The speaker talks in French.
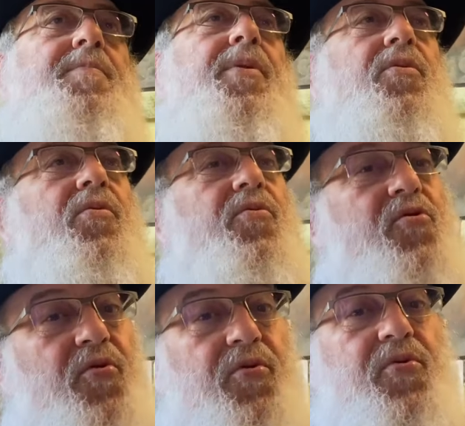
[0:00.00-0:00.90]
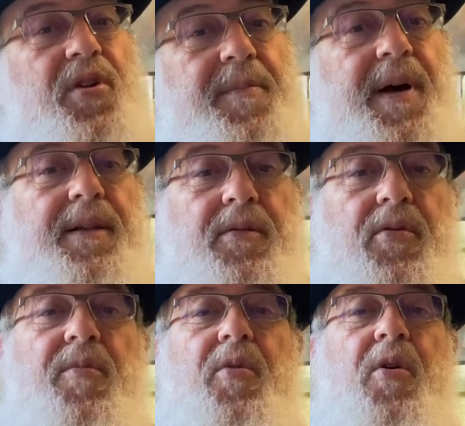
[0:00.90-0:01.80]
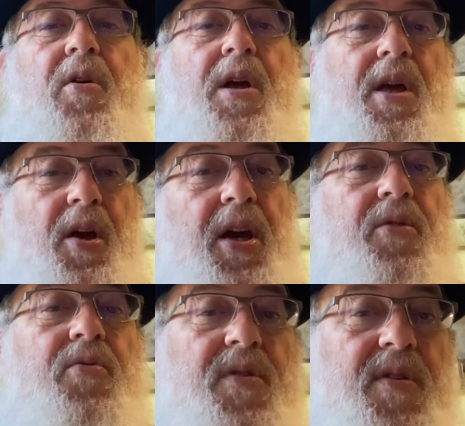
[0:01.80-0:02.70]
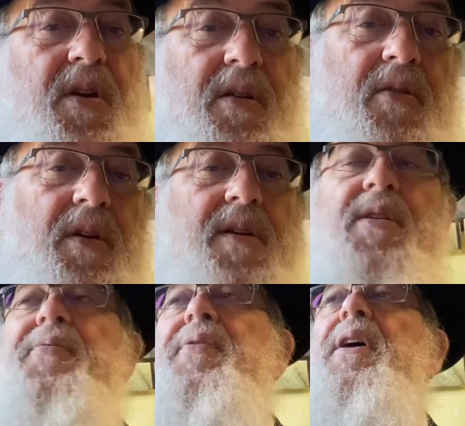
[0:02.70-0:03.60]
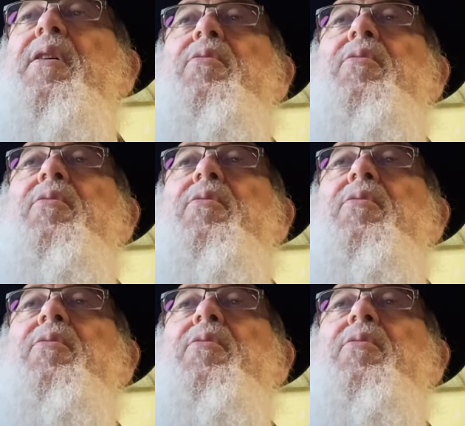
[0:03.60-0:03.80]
pendant le jour du Shabbat. Comment réussir dans les affaires